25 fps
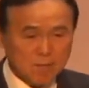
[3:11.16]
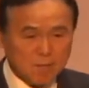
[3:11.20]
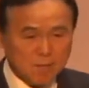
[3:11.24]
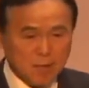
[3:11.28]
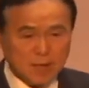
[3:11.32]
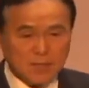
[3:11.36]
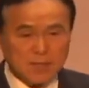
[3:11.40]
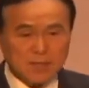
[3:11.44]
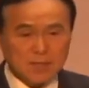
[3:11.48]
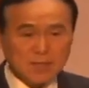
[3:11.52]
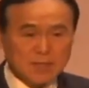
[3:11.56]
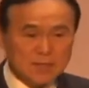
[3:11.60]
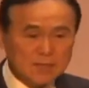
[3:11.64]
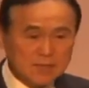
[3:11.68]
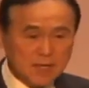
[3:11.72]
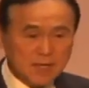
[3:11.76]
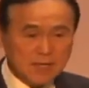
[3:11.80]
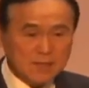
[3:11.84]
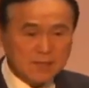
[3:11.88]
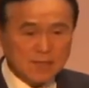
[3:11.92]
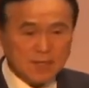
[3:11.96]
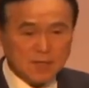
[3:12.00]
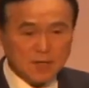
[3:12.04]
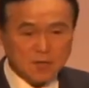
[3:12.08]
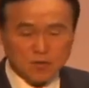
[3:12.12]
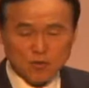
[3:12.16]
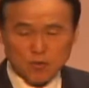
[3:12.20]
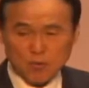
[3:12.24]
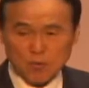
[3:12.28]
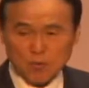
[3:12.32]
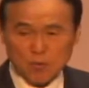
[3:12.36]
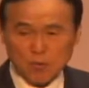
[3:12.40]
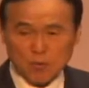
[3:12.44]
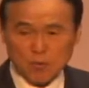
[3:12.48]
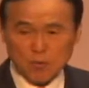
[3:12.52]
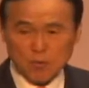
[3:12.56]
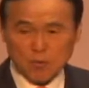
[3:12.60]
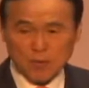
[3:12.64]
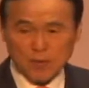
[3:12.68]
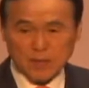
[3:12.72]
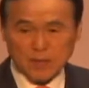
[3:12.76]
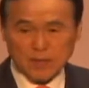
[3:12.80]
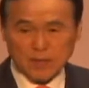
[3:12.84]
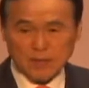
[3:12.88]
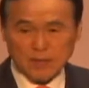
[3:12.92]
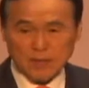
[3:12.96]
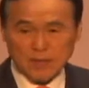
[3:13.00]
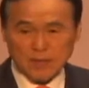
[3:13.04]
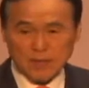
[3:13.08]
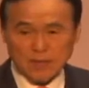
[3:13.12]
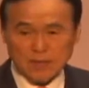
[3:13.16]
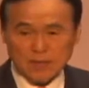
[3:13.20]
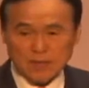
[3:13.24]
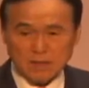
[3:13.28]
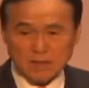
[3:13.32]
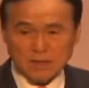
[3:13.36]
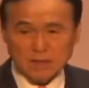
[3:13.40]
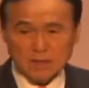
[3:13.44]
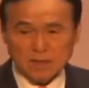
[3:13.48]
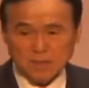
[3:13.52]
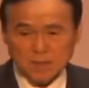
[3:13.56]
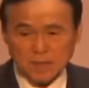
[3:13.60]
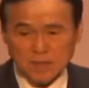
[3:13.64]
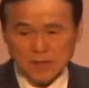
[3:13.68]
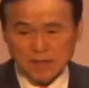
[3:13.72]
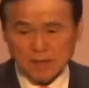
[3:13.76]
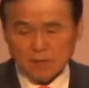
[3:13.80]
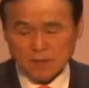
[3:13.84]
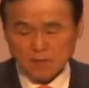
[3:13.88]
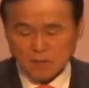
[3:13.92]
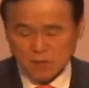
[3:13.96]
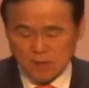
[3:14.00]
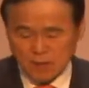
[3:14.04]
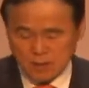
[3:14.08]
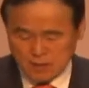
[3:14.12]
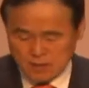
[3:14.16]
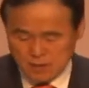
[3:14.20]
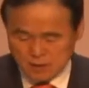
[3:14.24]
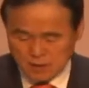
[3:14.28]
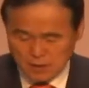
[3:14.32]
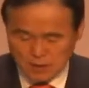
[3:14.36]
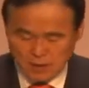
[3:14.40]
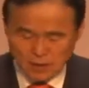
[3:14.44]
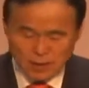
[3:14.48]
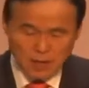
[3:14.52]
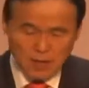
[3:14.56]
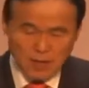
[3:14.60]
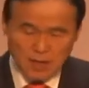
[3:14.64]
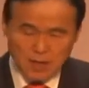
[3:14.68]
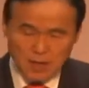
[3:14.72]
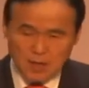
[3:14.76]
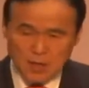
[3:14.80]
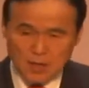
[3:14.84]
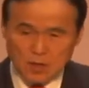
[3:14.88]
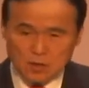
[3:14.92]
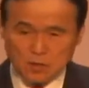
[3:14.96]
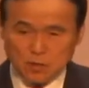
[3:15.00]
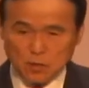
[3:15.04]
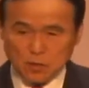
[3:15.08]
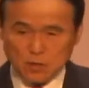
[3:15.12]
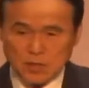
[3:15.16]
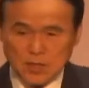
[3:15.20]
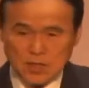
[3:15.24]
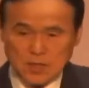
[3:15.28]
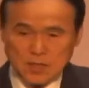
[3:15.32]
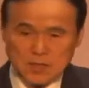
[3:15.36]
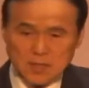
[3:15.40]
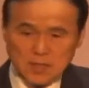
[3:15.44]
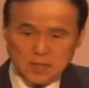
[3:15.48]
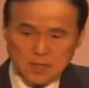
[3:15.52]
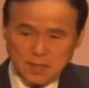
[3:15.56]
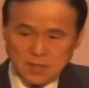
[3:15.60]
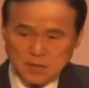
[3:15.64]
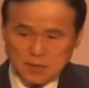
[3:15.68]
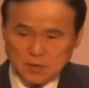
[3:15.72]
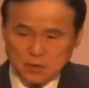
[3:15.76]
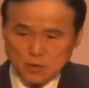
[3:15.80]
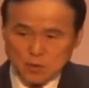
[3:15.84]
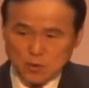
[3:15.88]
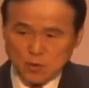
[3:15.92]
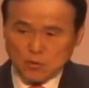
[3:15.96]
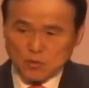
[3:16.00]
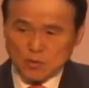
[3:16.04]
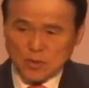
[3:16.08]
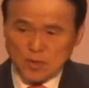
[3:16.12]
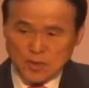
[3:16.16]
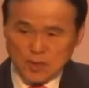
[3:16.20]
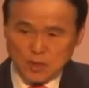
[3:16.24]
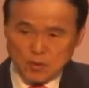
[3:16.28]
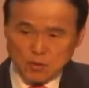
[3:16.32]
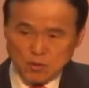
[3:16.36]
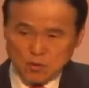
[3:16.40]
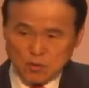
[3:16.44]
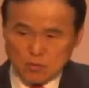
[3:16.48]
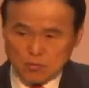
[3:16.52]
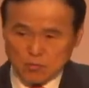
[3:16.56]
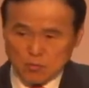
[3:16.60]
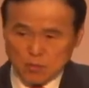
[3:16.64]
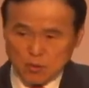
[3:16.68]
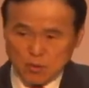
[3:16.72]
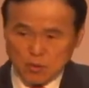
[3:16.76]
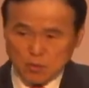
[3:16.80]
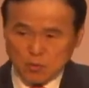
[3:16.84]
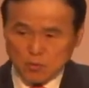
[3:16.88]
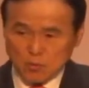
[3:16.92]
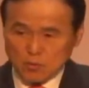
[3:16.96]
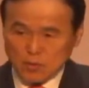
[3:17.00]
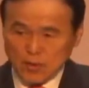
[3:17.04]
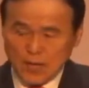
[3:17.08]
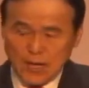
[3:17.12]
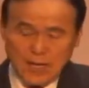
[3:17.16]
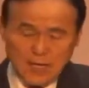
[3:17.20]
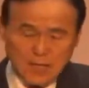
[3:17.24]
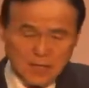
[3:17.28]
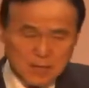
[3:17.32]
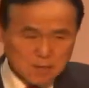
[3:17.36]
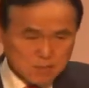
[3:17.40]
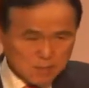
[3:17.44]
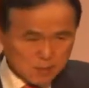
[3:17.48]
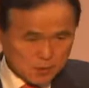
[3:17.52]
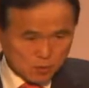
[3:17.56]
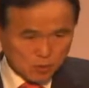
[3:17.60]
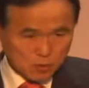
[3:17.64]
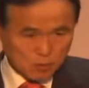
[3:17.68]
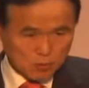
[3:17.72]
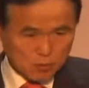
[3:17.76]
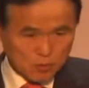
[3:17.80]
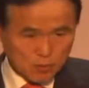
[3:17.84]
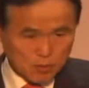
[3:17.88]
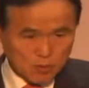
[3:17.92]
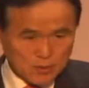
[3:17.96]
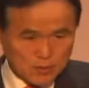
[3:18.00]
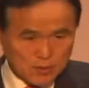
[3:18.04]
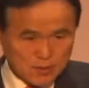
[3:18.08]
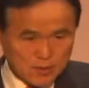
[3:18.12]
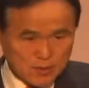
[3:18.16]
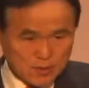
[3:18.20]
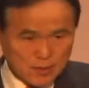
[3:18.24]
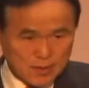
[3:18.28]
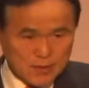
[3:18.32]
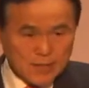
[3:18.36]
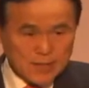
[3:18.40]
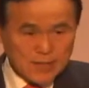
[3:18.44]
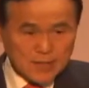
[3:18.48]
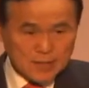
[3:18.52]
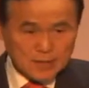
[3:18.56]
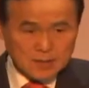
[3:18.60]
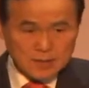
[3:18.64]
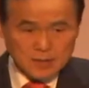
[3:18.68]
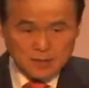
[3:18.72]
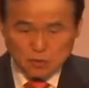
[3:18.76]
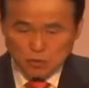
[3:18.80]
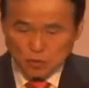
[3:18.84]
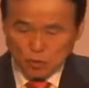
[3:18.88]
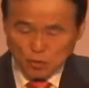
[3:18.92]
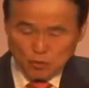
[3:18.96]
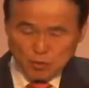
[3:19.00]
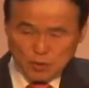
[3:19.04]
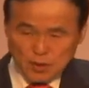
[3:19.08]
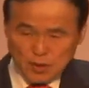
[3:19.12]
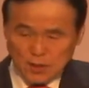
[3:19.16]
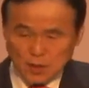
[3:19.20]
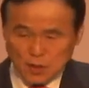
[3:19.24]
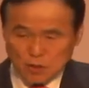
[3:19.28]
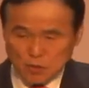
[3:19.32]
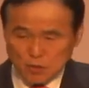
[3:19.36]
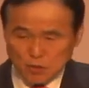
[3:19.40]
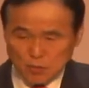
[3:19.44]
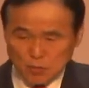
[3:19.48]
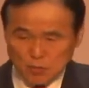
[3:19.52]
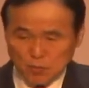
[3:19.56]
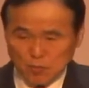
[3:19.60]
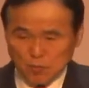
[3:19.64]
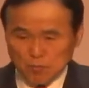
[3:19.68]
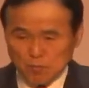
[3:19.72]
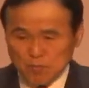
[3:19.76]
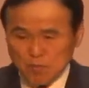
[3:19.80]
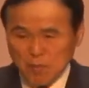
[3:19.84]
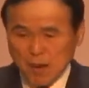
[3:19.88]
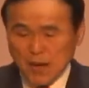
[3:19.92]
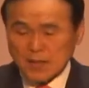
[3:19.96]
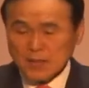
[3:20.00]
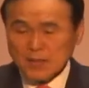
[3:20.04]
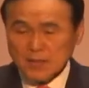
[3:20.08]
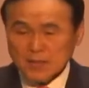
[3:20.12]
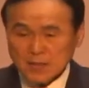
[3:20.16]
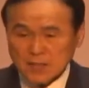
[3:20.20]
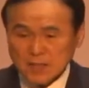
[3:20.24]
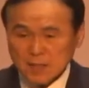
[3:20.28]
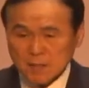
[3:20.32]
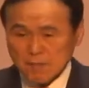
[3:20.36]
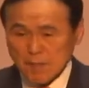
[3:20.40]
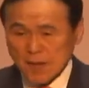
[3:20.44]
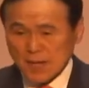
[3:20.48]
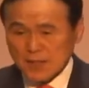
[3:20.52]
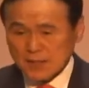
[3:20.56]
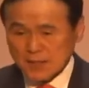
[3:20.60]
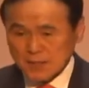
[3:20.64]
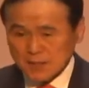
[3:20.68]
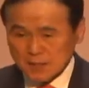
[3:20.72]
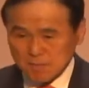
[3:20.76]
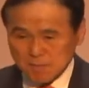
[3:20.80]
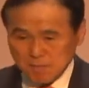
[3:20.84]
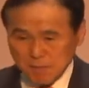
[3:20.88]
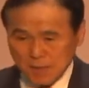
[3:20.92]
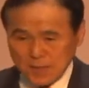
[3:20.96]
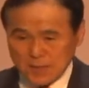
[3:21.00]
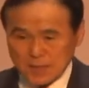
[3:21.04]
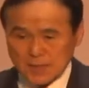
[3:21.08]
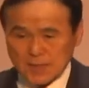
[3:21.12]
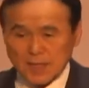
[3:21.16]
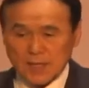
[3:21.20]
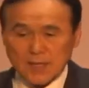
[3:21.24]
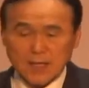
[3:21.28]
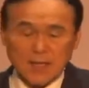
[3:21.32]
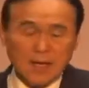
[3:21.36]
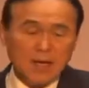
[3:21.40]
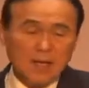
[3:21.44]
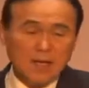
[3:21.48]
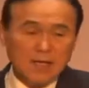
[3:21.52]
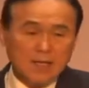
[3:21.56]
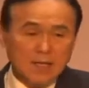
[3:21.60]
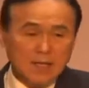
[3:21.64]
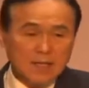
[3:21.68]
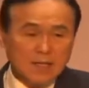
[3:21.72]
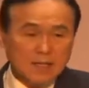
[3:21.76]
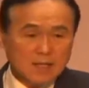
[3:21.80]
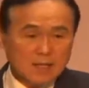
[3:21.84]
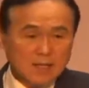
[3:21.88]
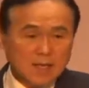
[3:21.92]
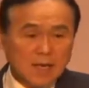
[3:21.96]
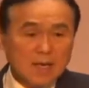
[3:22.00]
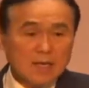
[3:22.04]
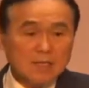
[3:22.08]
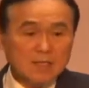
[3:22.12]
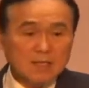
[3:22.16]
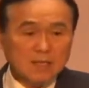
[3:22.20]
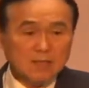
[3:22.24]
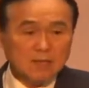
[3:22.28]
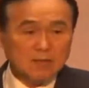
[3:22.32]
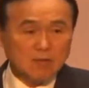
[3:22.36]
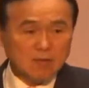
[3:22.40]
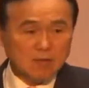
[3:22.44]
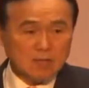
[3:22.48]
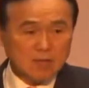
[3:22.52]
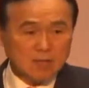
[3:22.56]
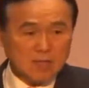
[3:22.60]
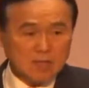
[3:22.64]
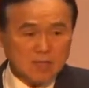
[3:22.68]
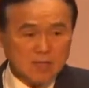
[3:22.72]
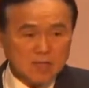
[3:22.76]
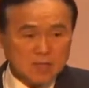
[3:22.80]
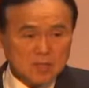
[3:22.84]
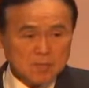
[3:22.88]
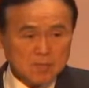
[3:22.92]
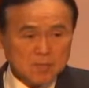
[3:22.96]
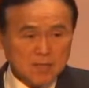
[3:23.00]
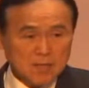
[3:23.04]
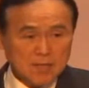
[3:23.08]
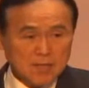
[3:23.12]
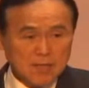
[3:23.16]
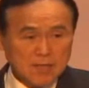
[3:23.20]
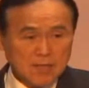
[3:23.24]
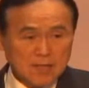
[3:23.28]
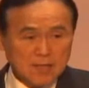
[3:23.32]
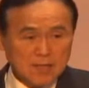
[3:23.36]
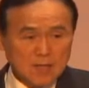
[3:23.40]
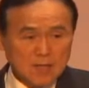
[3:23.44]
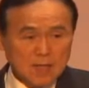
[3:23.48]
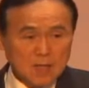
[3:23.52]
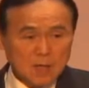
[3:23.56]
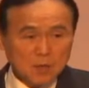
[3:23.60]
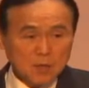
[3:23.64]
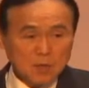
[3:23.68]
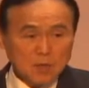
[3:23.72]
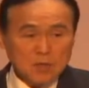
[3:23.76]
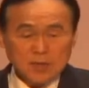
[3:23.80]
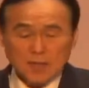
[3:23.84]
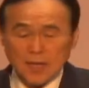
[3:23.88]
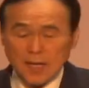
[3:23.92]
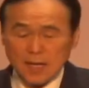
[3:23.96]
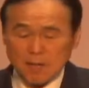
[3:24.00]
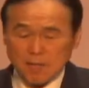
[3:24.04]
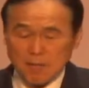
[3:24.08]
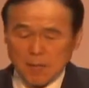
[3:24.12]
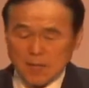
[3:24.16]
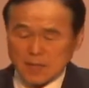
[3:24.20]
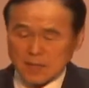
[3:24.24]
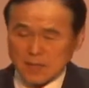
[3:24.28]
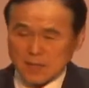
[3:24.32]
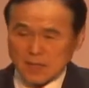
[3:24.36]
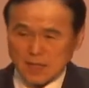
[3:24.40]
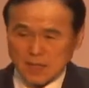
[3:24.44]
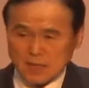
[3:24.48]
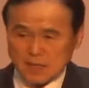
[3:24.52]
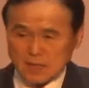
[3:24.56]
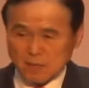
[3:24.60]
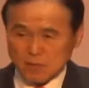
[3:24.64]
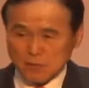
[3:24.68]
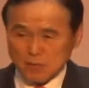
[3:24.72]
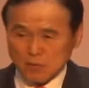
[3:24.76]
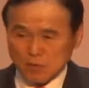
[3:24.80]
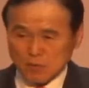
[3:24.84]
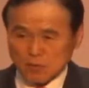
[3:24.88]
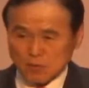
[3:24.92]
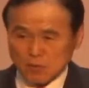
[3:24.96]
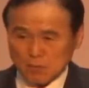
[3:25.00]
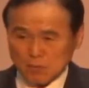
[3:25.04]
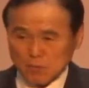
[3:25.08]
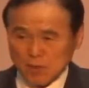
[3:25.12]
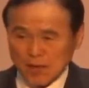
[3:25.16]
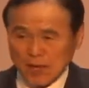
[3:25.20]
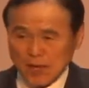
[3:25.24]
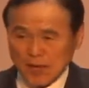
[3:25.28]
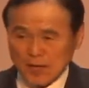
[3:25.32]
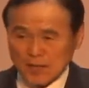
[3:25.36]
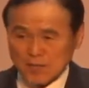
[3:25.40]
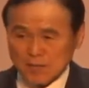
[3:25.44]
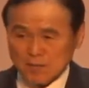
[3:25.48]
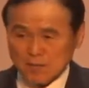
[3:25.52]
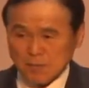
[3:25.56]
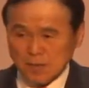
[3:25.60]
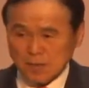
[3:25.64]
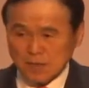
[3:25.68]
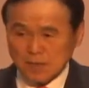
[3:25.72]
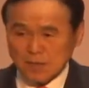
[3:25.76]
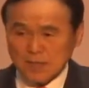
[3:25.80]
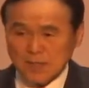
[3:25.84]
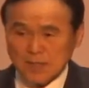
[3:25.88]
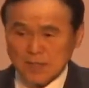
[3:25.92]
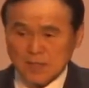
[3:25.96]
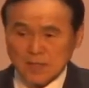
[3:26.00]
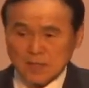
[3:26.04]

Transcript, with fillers: 맞이는 장자의 축복을 받는데 그렇습니다. 구약 성경 족장 시대는 족장의 축복이 곧 하나님의 축복인데 그 족장의 축복 맞이 맞이 맞이에게 계승되었던 것입니다. 우리나라 맞이 개념도 좀 강하지만은